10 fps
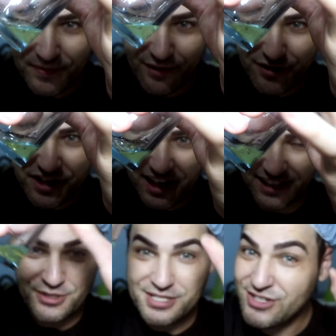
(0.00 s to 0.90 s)
um vídeo
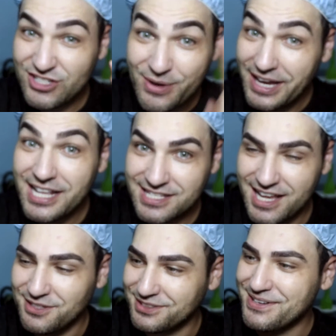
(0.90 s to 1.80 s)
engraçado e esse vídeo não é
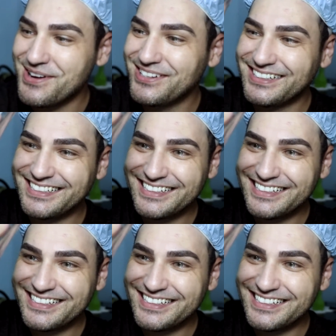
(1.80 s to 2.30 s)
engraçado. Então...